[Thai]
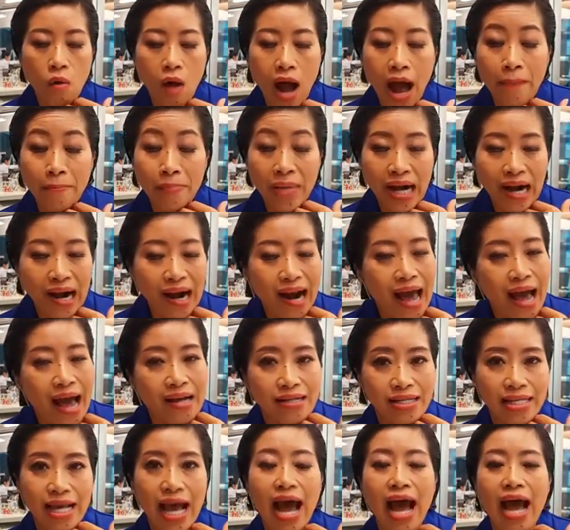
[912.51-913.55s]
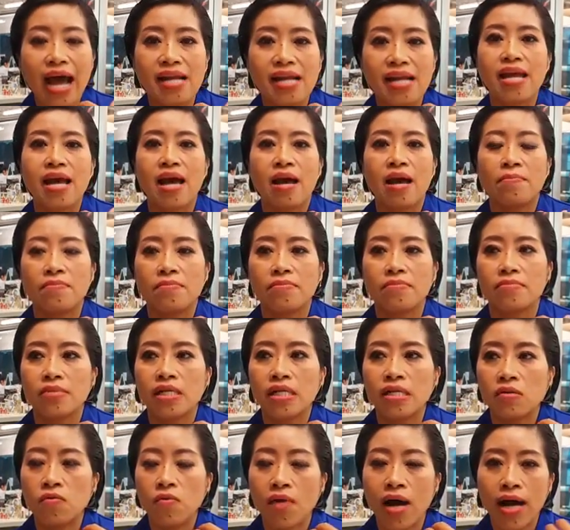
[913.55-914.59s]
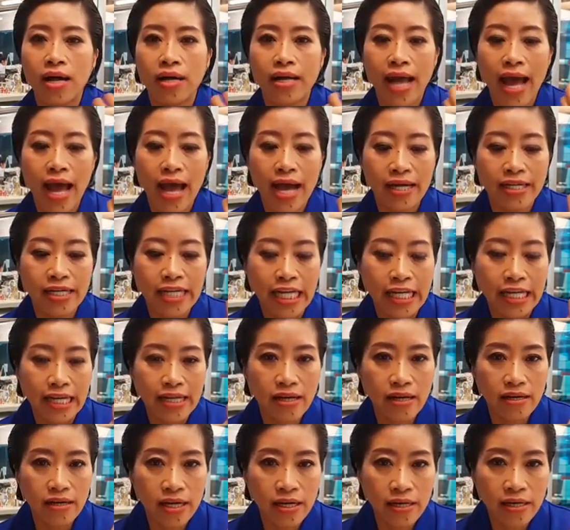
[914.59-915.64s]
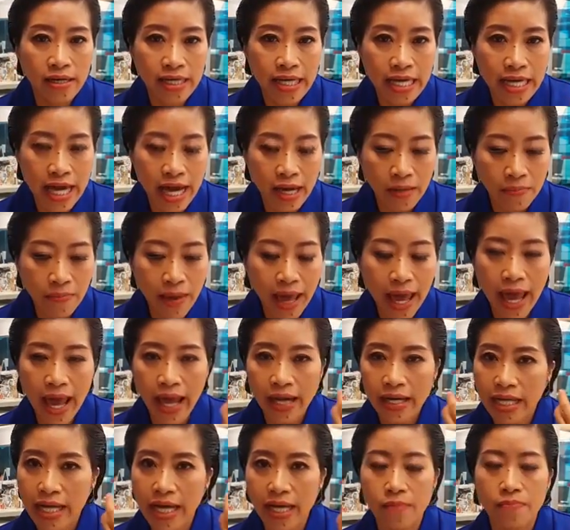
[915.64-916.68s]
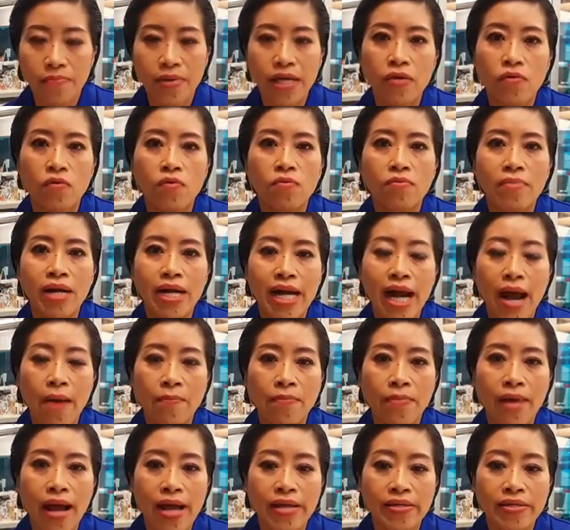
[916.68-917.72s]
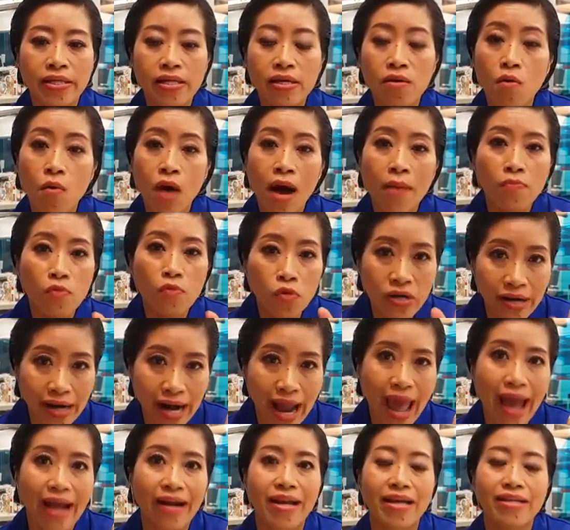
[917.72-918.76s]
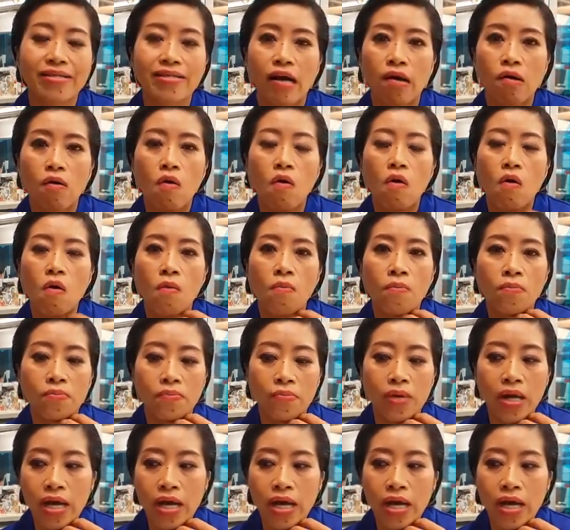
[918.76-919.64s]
ความคลั่งชาติเนี่ยหรือว่าการเหยียดเพศ เหยียดผิวมันนำมาซึ่งความรุนแรงในสังคม